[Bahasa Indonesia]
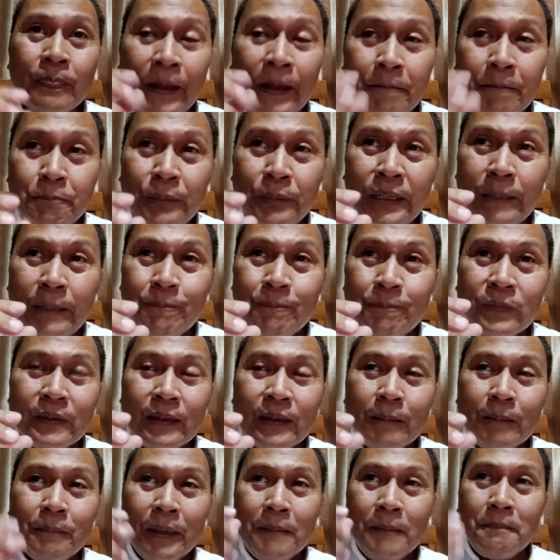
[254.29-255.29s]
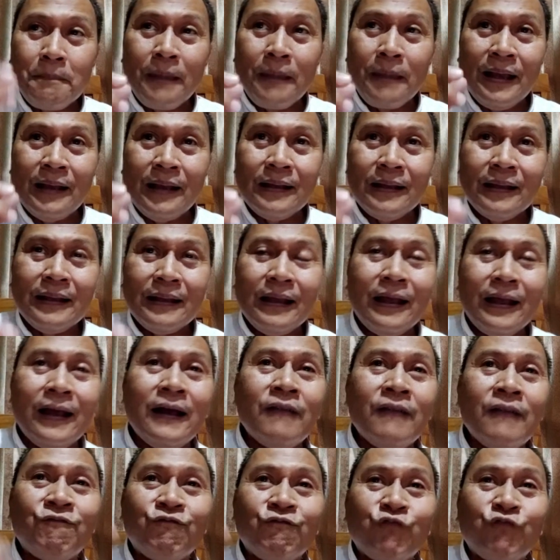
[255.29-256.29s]
tapi memang
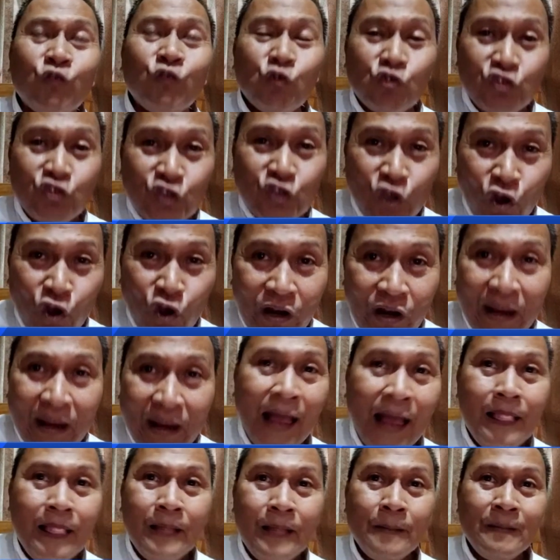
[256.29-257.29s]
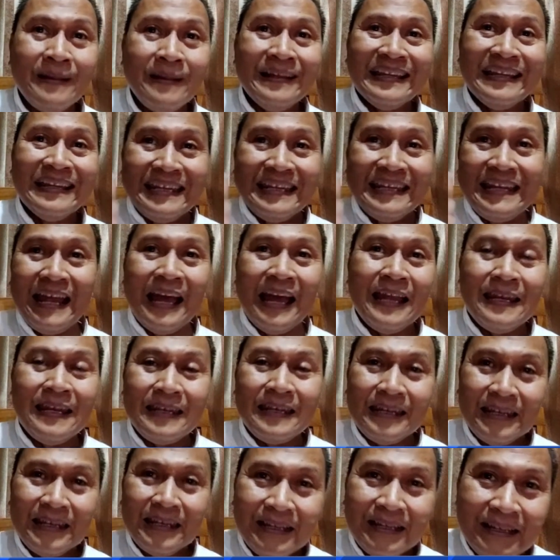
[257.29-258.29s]
uh, fungsional
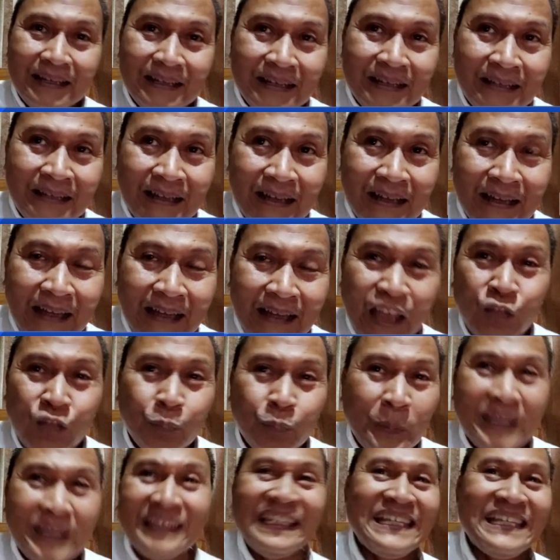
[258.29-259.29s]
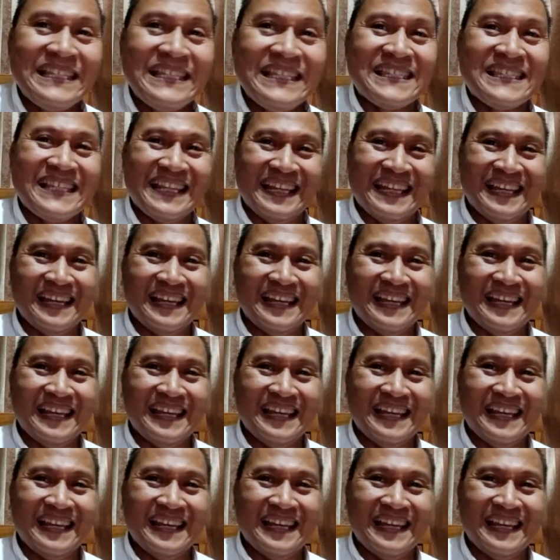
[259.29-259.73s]
dan uh, eh, expertise.